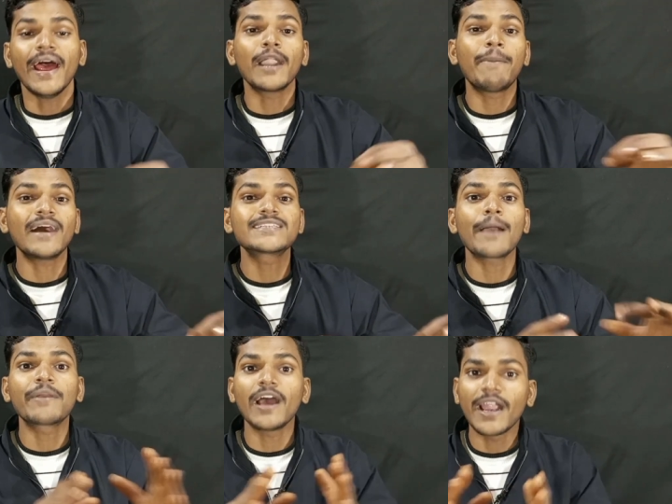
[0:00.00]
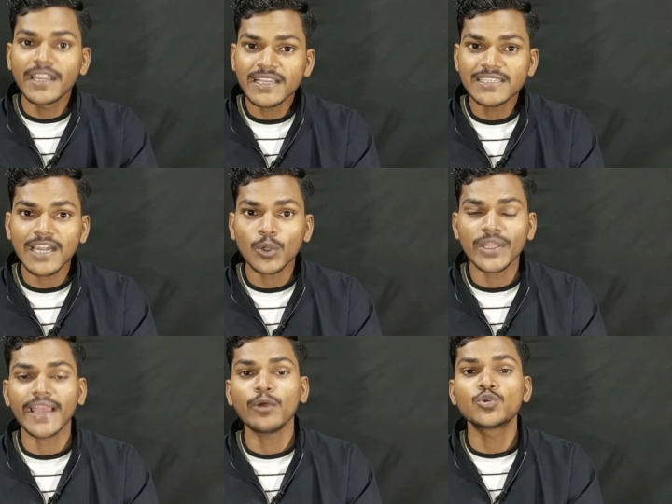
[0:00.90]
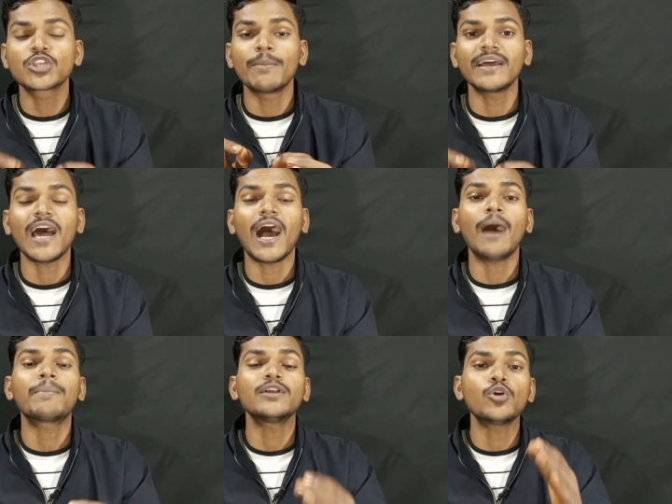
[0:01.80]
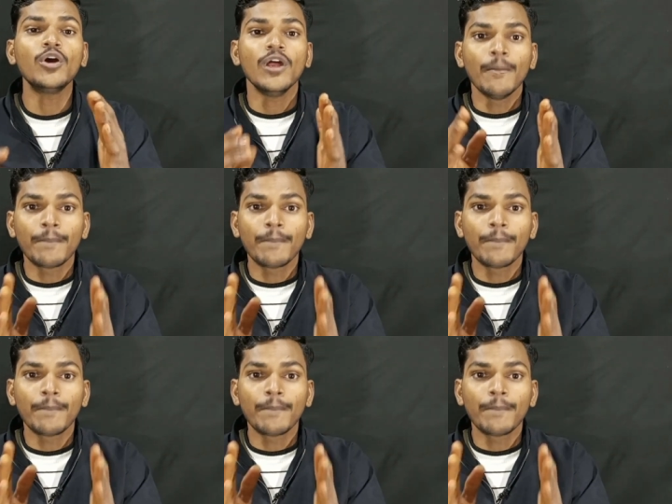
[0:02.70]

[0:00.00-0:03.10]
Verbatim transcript: एंड वहां से आपकी अर्निंग स्टार्ट हो जाएगी उसके बाद आपका जो